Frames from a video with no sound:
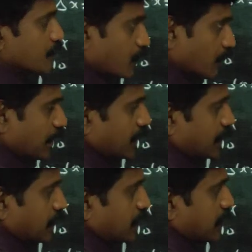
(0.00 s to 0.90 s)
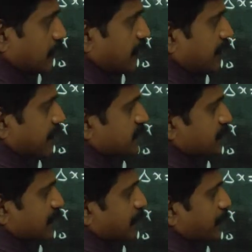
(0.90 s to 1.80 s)
கூட
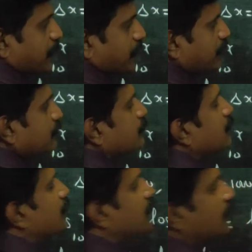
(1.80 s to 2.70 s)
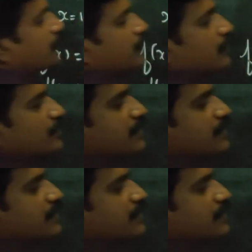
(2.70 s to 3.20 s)
டிஎக்ஸ் மல்டிப்ளை பண்ணணும் அப்போது